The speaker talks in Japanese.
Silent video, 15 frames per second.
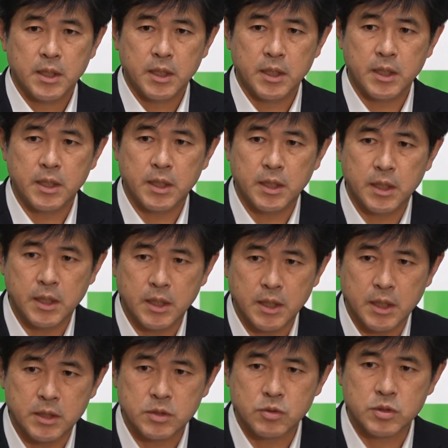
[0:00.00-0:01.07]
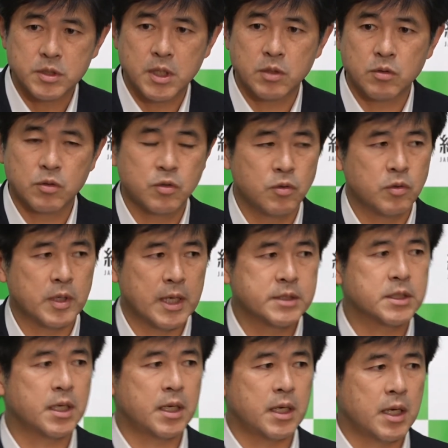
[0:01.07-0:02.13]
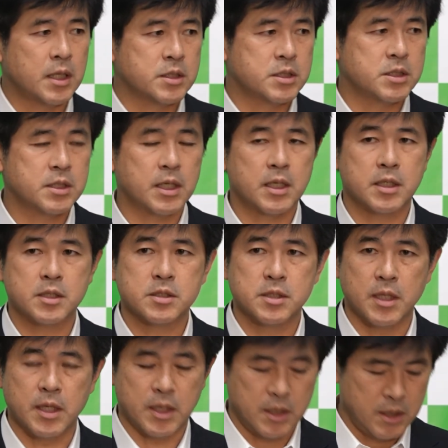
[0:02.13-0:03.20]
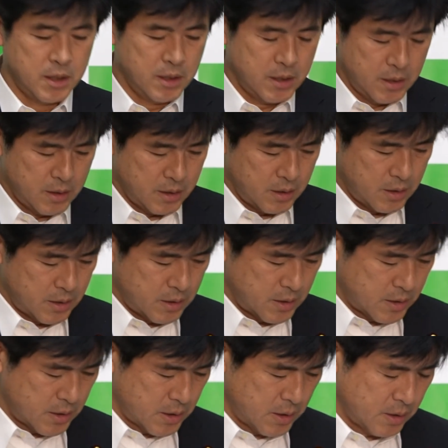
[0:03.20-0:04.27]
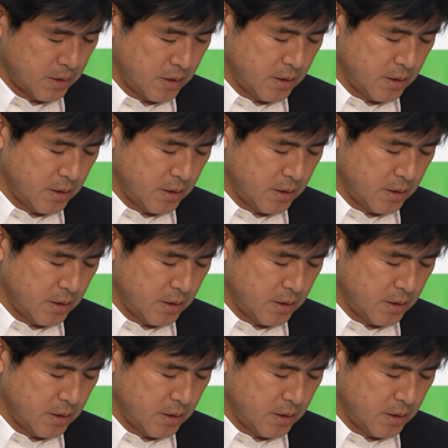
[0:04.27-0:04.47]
えー、そしてあの今日の朝8時からですね、えー、